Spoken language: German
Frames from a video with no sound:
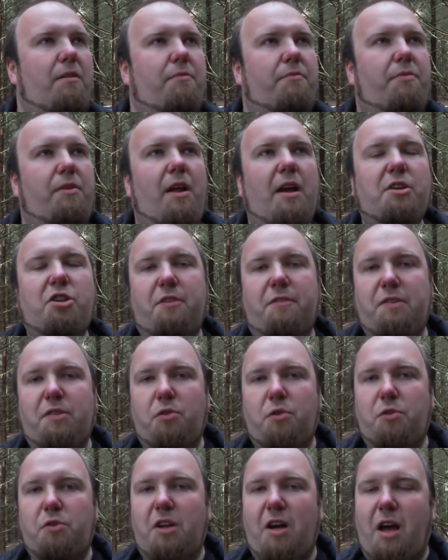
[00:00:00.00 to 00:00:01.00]
vielleicht schaffe ich
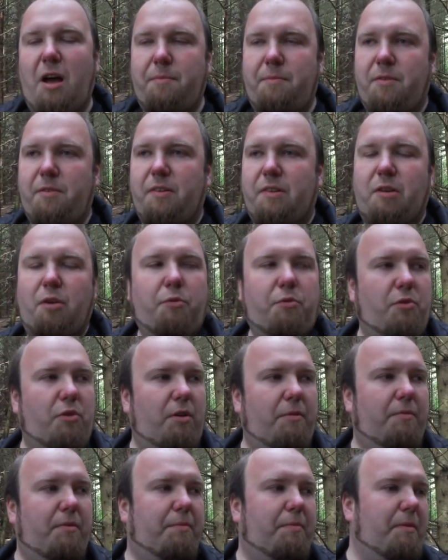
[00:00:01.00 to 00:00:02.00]
es heute Abend was
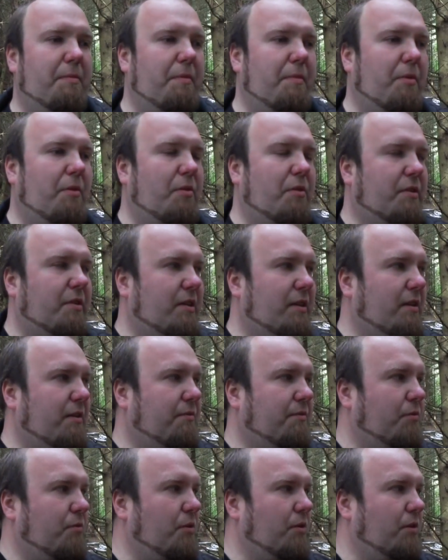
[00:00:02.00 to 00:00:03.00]
aufzunehmen. Ich bin mir immer noch nicht
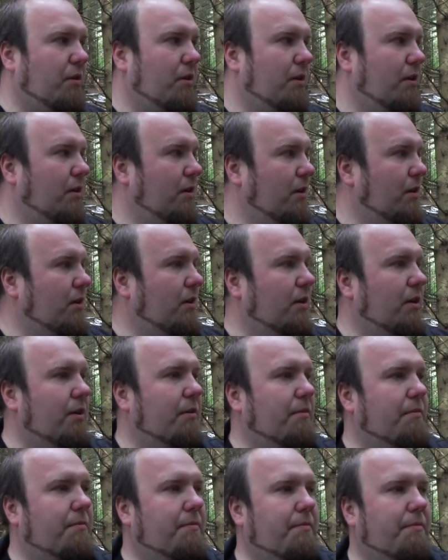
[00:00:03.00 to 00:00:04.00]
sicher für
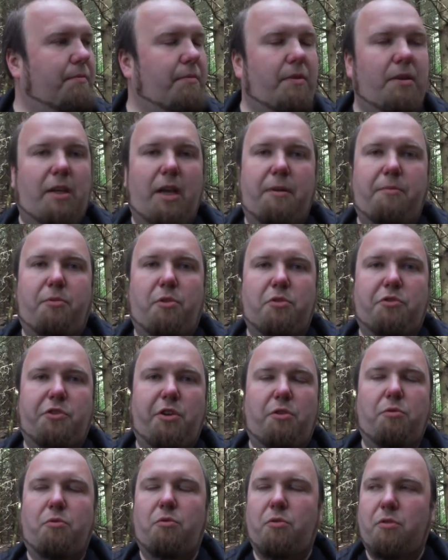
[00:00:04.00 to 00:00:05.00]
äh, game
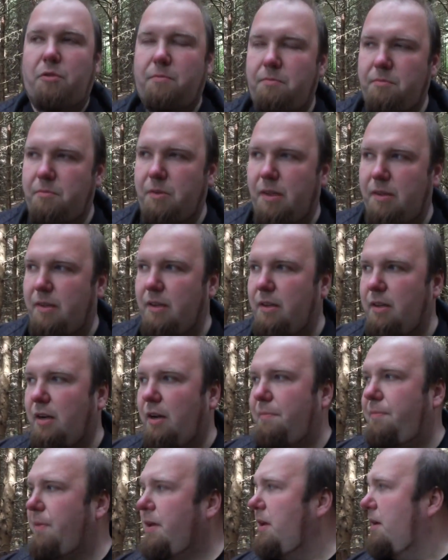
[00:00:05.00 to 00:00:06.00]
etc.
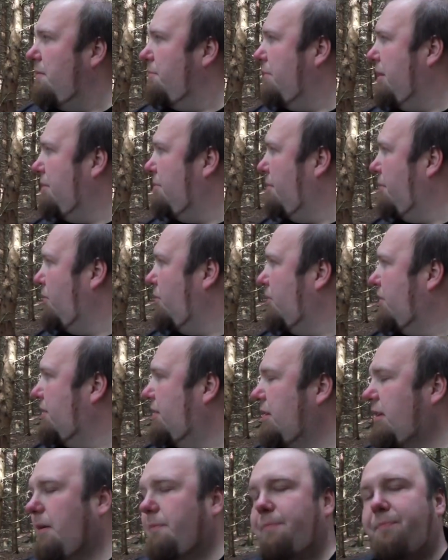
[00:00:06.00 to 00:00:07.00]
Bin ich mir immer noch nicht
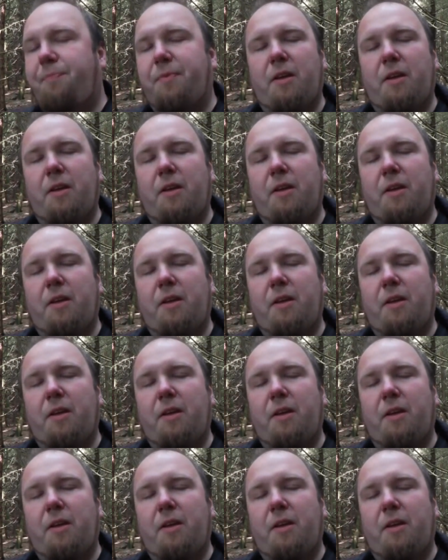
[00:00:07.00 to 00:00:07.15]
sicher.